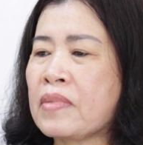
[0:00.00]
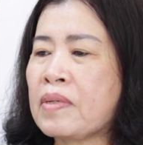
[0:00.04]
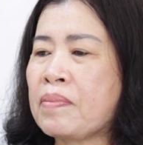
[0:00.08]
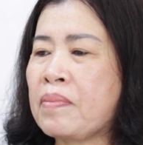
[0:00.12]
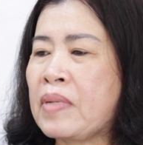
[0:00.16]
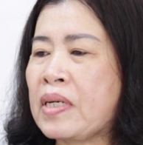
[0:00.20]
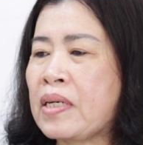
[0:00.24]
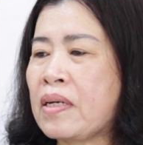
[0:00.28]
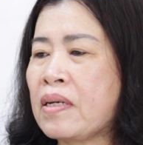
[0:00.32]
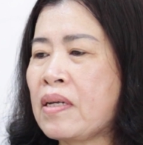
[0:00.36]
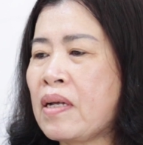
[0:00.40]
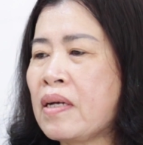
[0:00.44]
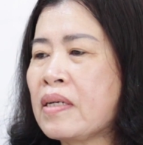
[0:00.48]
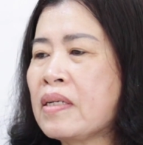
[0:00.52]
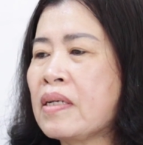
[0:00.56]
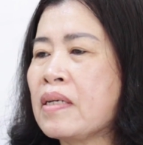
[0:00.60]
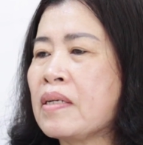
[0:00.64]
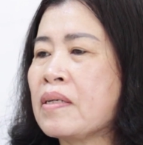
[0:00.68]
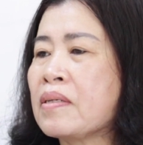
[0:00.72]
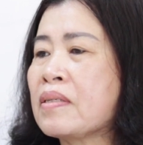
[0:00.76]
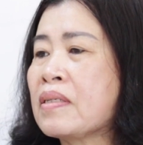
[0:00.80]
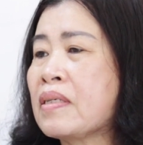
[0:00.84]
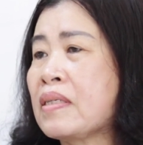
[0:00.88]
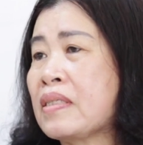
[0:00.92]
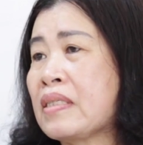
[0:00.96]
mà cái giá
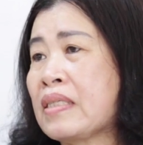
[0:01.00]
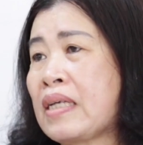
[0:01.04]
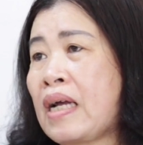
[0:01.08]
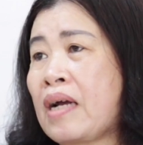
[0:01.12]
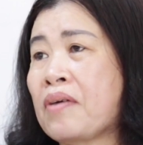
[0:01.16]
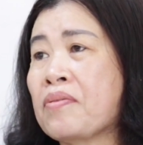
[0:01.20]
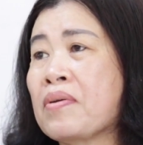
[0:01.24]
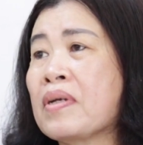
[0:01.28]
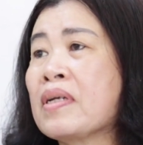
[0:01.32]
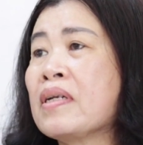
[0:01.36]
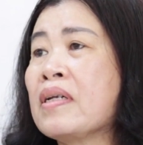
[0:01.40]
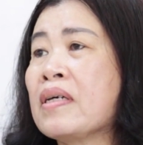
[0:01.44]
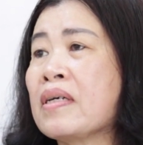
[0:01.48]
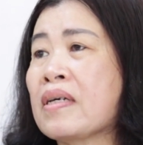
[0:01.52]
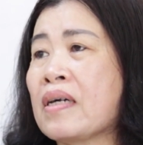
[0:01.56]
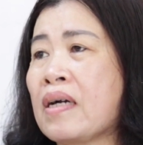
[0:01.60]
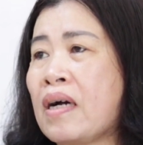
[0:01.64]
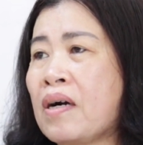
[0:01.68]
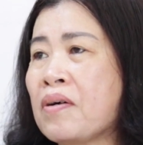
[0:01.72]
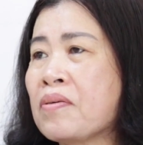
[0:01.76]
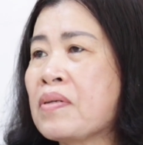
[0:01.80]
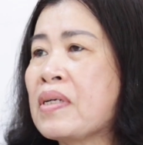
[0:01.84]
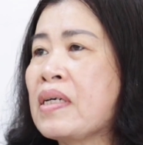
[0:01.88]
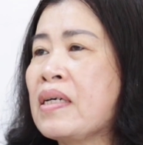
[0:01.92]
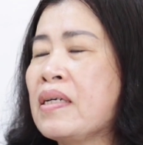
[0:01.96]
điện sao nó là
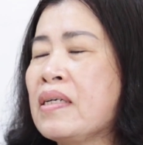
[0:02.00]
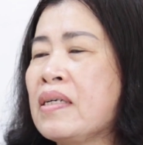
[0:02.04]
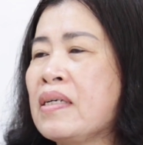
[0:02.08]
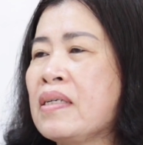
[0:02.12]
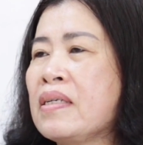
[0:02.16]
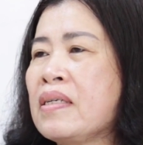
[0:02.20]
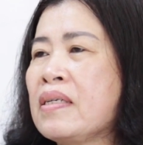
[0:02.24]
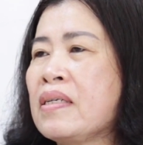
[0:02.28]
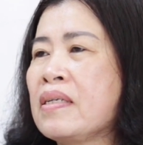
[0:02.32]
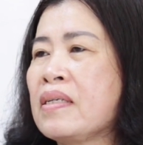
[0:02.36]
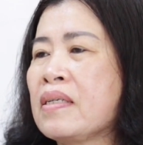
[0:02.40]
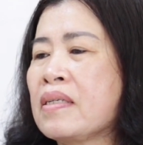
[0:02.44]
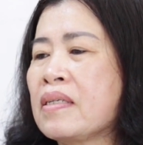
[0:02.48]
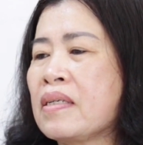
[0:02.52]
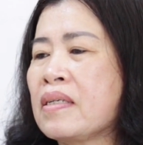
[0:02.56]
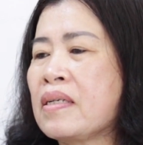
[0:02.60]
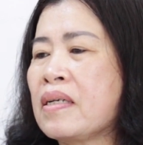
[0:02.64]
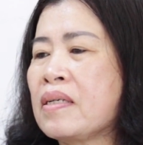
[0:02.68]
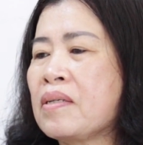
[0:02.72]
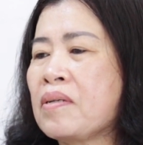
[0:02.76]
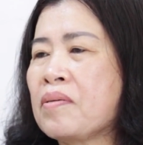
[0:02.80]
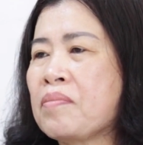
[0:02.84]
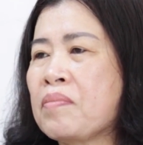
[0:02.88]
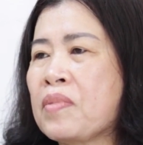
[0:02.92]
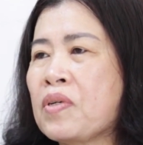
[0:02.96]
câu nữa,
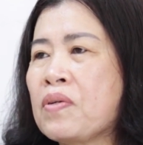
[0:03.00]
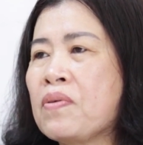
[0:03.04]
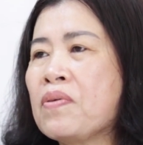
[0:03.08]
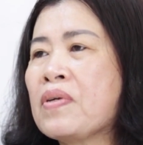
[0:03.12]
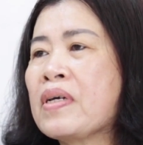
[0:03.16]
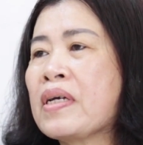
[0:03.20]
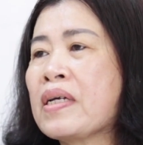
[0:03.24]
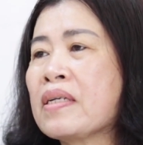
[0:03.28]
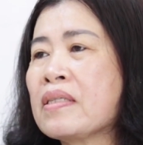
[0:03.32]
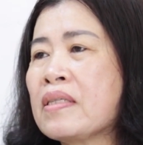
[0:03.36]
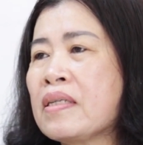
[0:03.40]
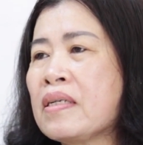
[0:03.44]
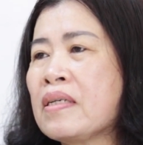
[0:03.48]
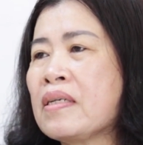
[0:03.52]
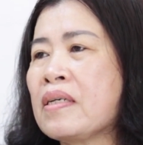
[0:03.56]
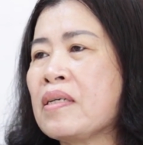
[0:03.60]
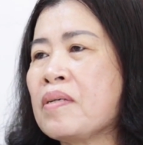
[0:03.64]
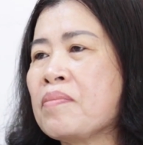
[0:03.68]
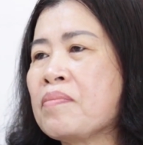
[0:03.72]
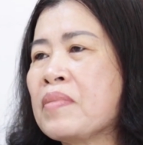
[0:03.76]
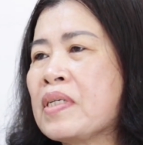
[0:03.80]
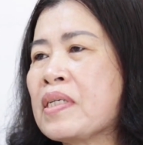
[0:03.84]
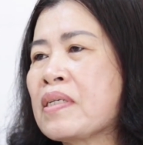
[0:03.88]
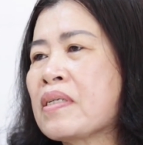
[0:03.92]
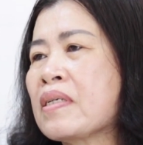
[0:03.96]
nên mình cố gắng tiết
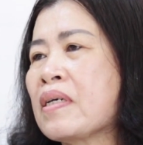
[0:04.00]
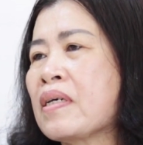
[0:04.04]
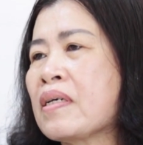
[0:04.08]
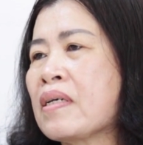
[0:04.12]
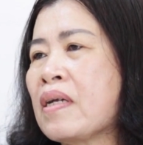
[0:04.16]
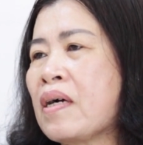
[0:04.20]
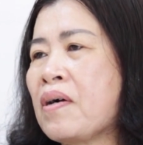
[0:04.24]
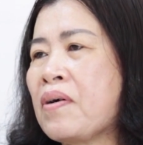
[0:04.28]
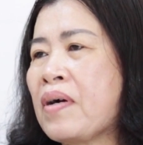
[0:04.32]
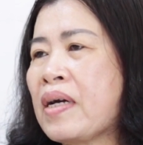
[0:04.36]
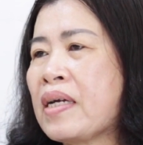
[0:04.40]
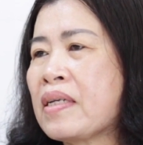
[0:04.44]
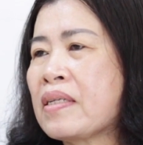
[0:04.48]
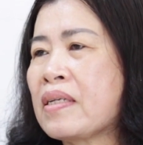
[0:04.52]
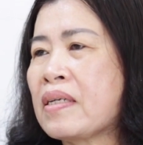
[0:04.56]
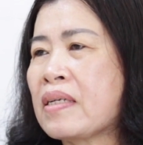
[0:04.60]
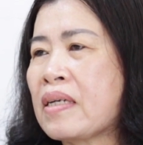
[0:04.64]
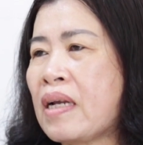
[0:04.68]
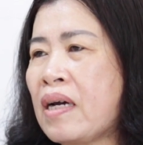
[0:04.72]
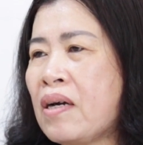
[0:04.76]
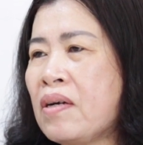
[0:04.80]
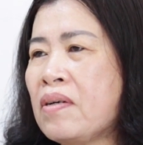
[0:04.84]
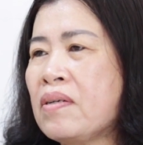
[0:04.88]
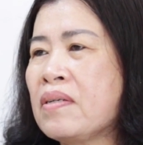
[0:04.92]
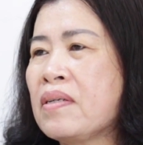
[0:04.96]
kiệm được chừng nào hai
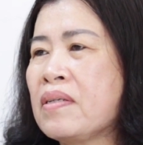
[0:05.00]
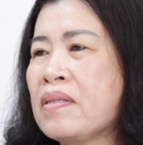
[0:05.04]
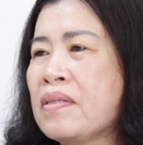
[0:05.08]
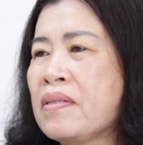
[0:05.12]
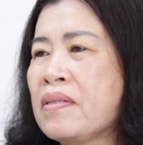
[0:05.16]
chừng đó.